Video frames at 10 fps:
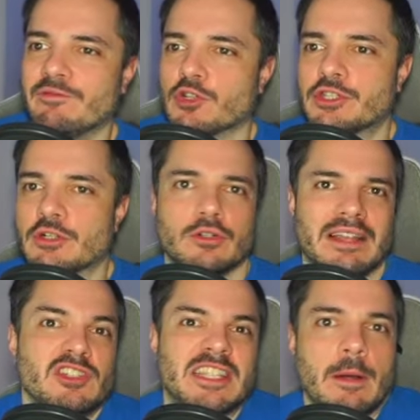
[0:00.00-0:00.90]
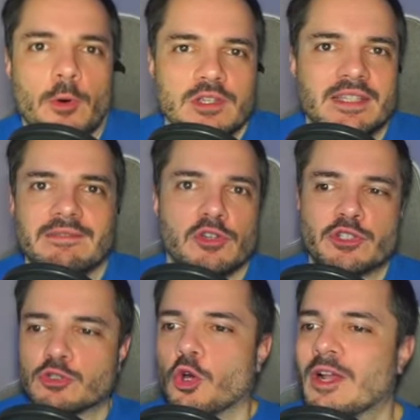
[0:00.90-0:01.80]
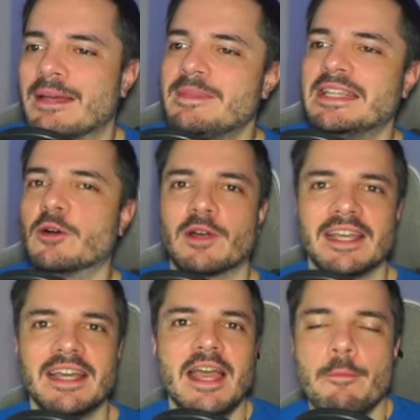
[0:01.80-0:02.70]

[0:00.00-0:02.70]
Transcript: vostro, la vostra proposta, il vostro talk migliore